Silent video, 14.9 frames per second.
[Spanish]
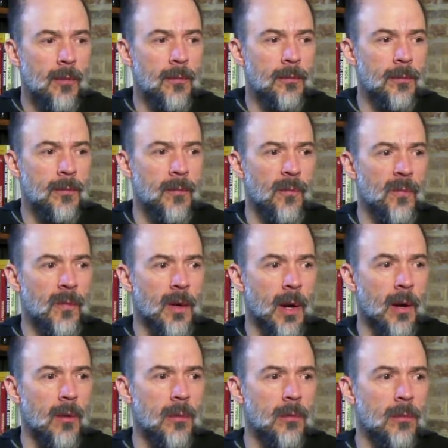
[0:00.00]
Mm,
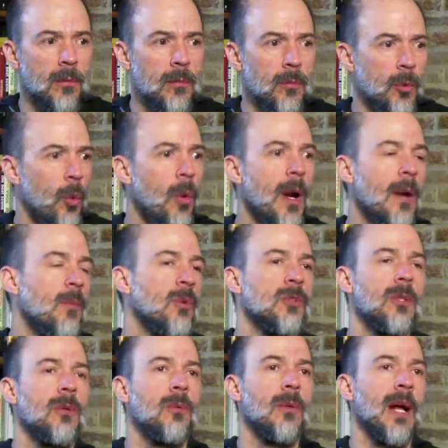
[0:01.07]
nunca hemos
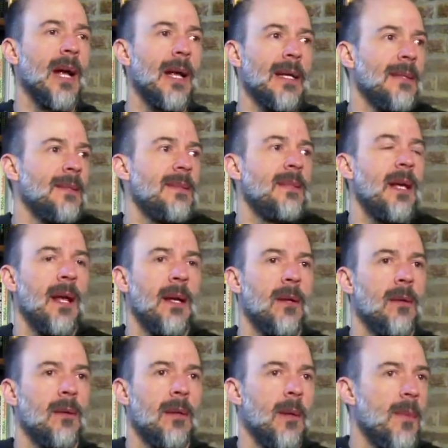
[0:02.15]
sido una agencia
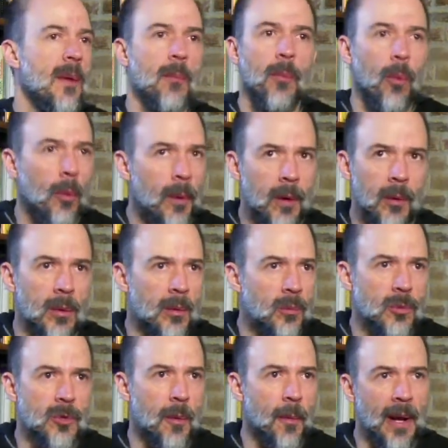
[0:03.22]
de bien público, ni
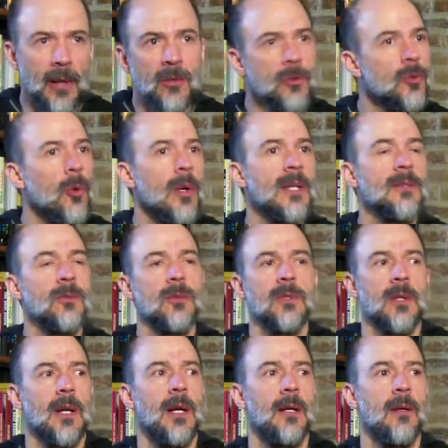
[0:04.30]
mucho menos. No es
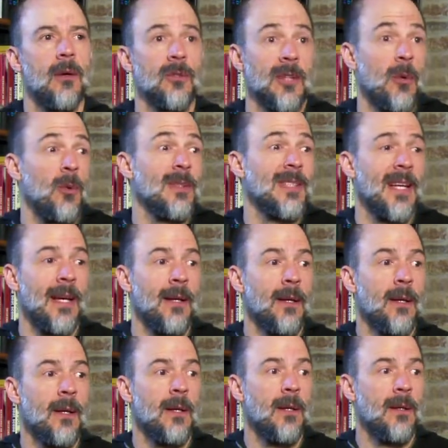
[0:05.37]
nuestra, o sea, no es que
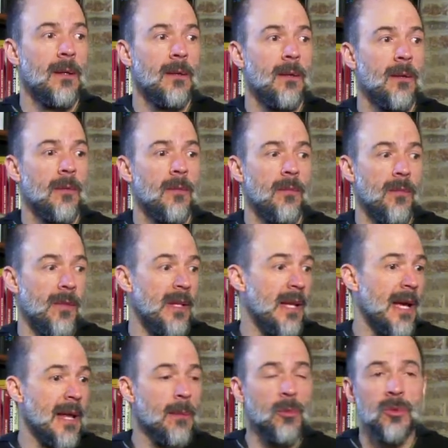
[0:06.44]
ni
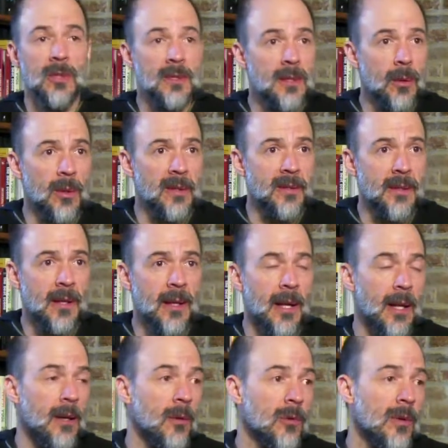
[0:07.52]
hayamos nacido así,
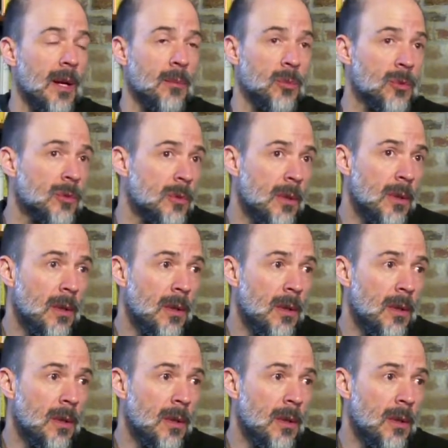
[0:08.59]
ni nos hayamos